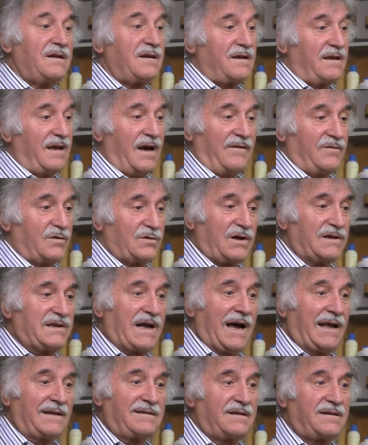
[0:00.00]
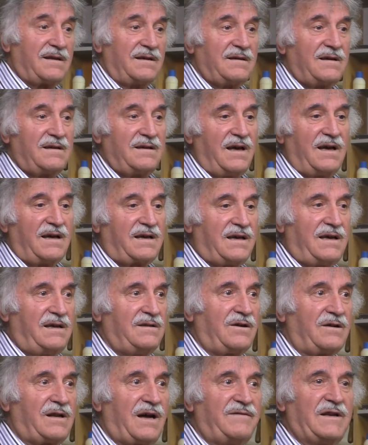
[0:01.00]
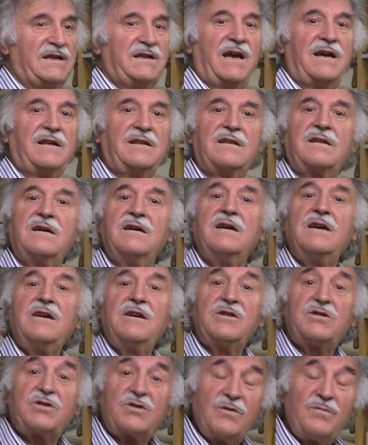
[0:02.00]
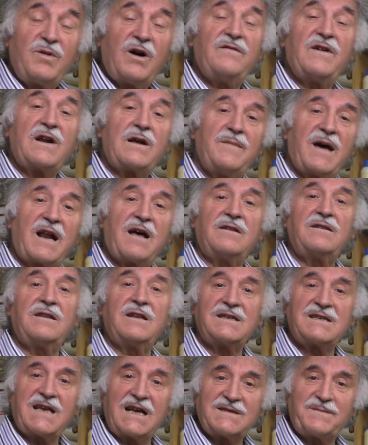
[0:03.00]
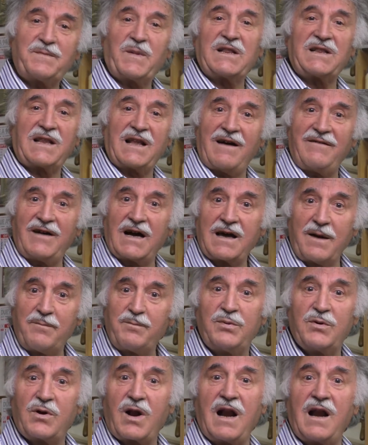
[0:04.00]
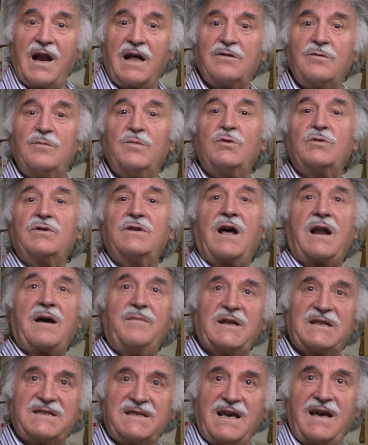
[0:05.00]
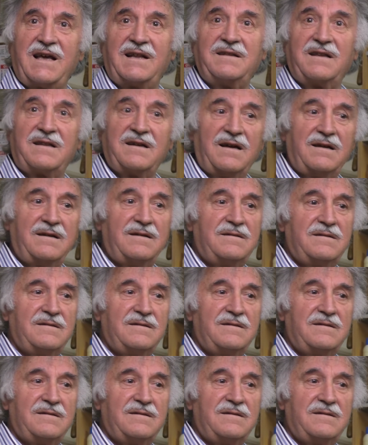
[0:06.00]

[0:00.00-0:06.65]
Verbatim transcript: Chi ha avuto tanto e chi non aveva niente. Sto povero Maranda si aspettava che pure al lato mondo era pezzente.